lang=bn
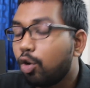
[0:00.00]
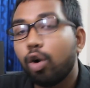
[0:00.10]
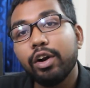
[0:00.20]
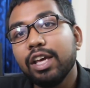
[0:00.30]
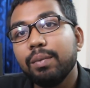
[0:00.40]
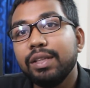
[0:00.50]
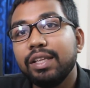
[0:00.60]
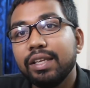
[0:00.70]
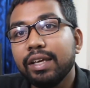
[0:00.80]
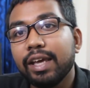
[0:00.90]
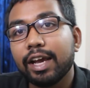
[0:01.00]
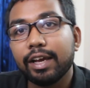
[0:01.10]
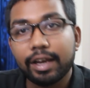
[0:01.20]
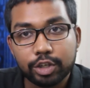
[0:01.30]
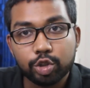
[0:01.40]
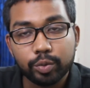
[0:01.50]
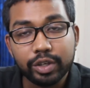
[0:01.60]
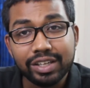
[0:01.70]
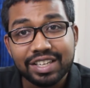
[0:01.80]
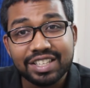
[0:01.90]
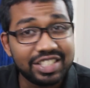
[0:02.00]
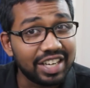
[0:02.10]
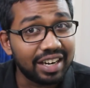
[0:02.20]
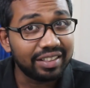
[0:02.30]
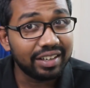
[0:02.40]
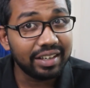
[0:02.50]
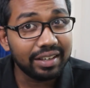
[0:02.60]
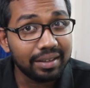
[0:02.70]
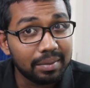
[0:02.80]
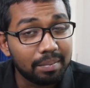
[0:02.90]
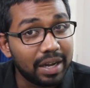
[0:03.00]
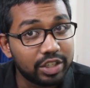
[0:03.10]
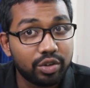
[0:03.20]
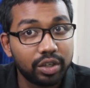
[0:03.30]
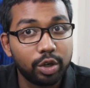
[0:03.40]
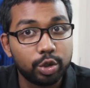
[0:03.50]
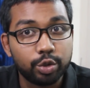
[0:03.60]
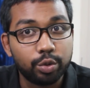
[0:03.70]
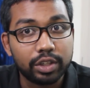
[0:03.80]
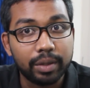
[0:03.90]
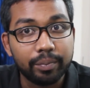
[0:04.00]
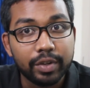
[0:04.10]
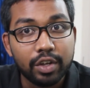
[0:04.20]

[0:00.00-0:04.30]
গড়ে আমি দিনে এক সময় চার থেকে পাঁচ ঘন্টা নষ্ট করতাম